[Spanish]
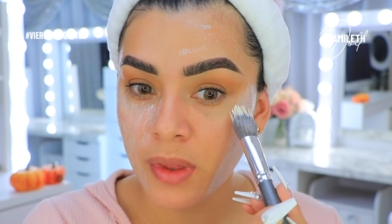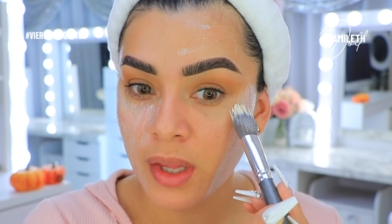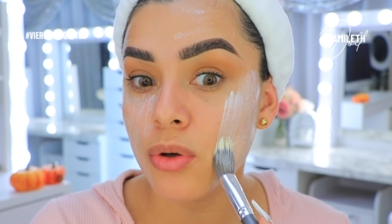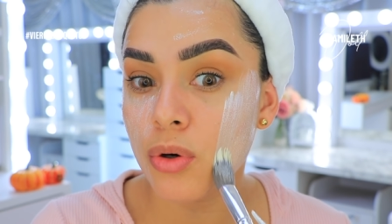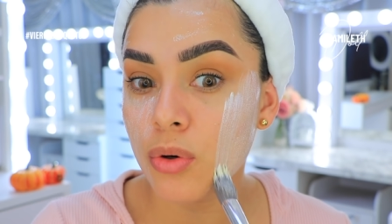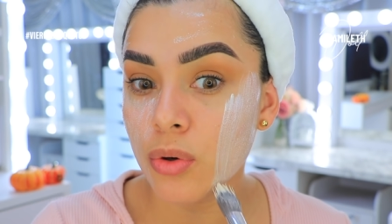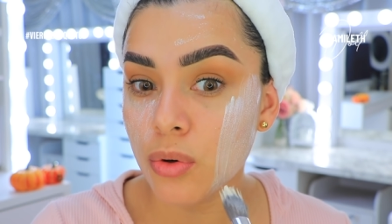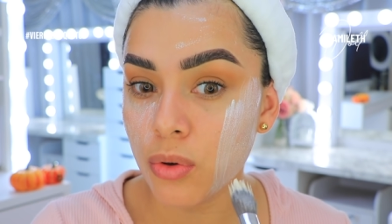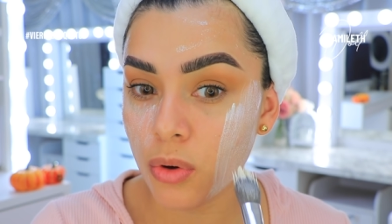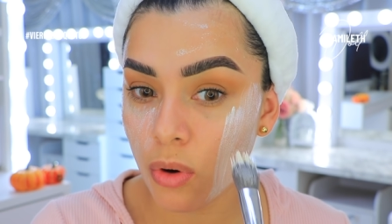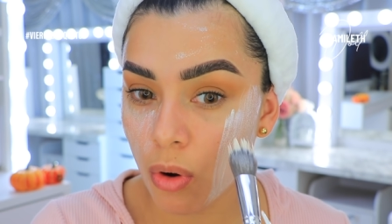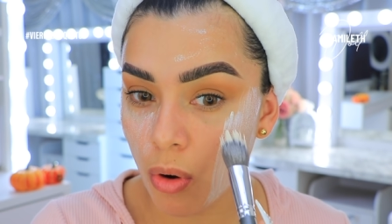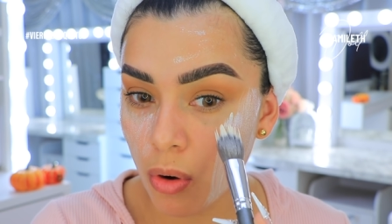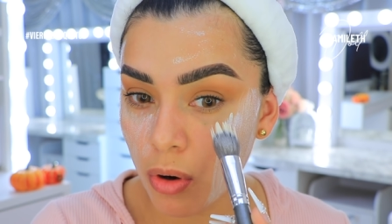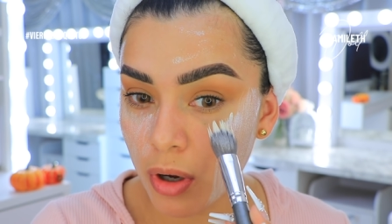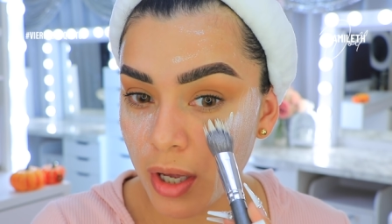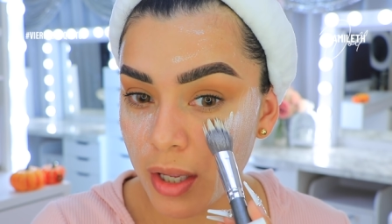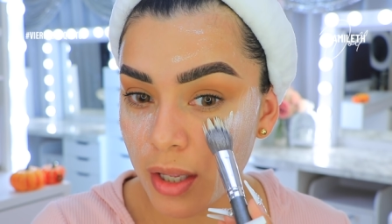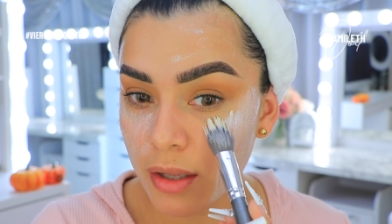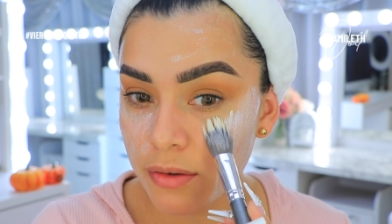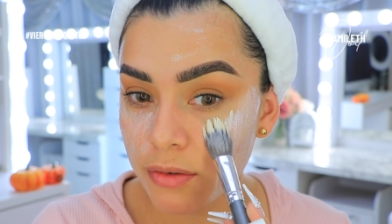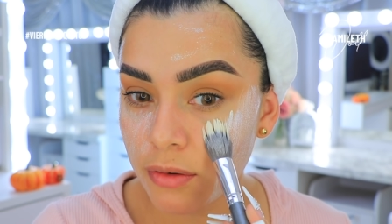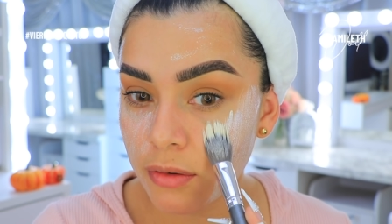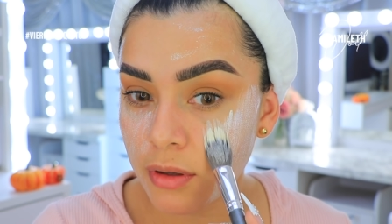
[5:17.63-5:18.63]
truco
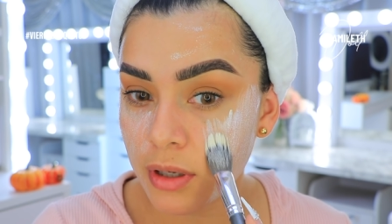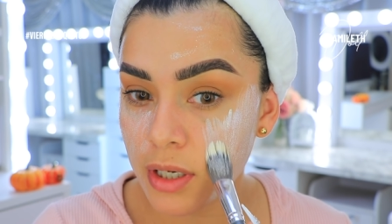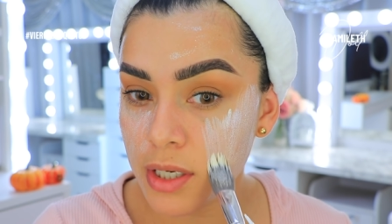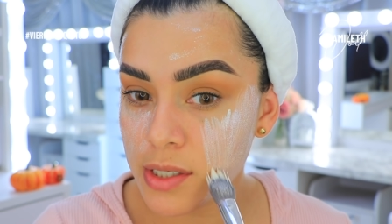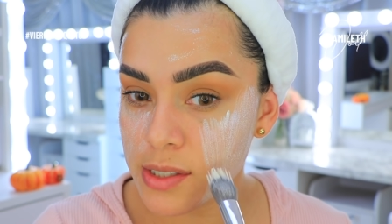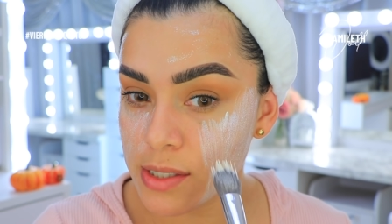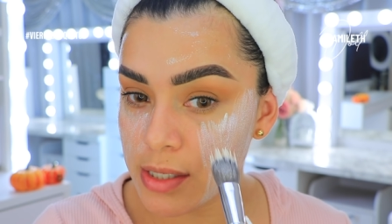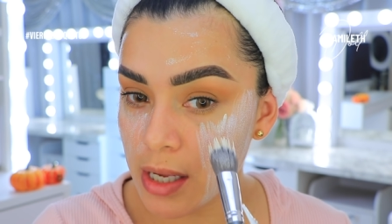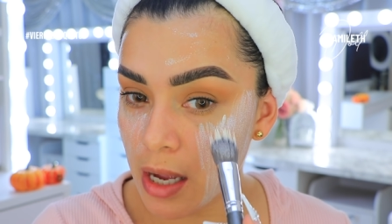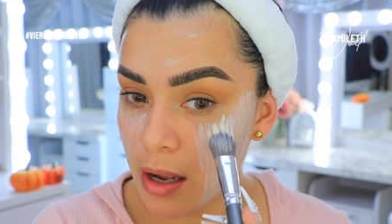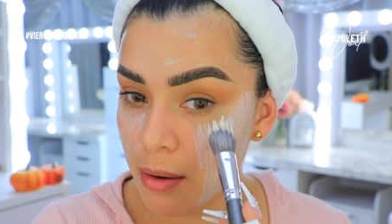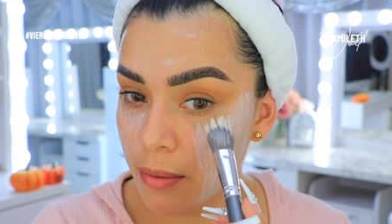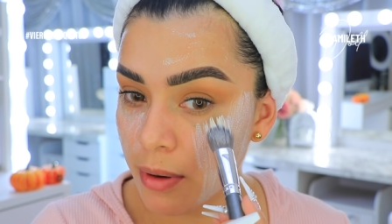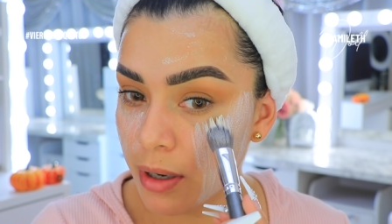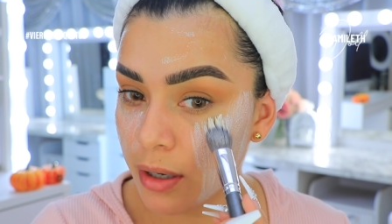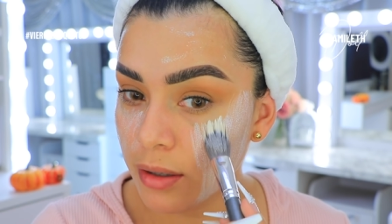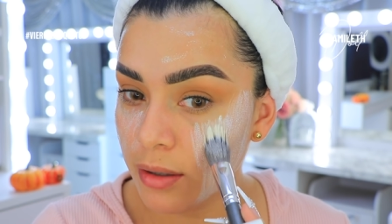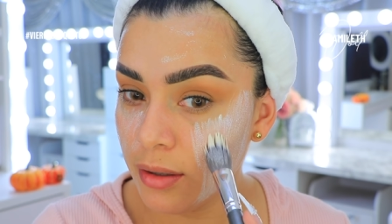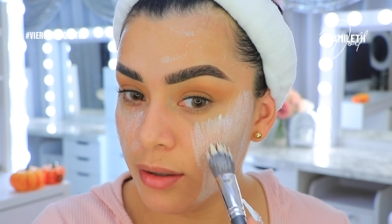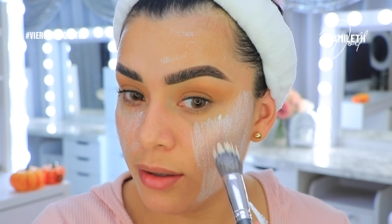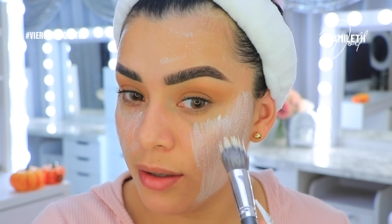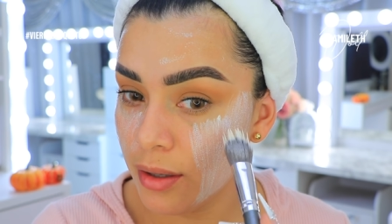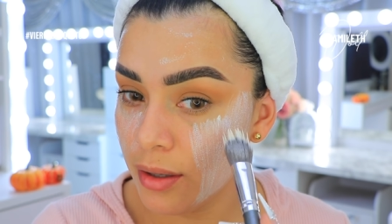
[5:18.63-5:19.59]
que ellas utilizaban